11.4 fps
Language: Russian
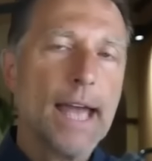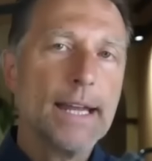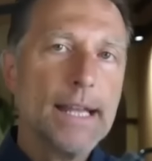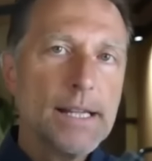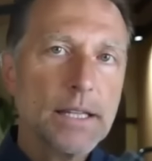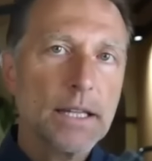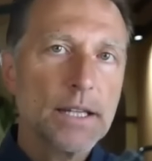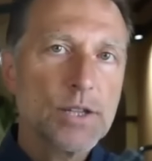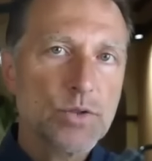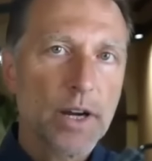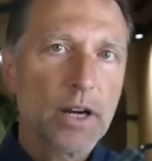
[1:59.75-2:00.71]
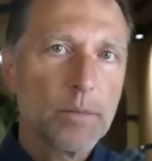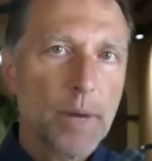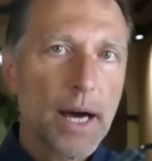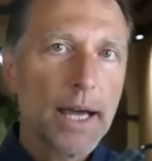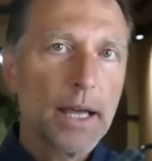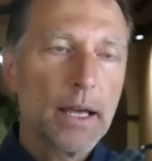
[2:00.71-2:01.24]
Инсулин
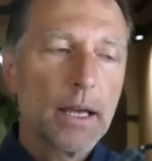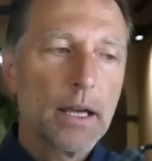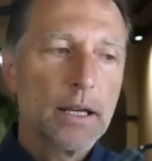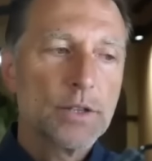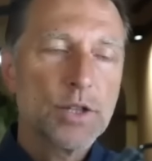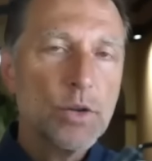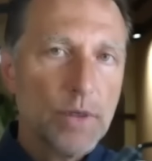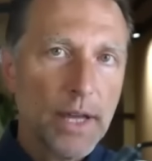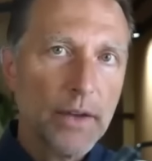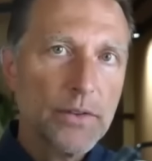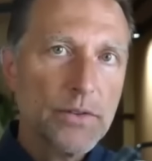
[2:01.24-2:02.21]
стимулирует два фактора.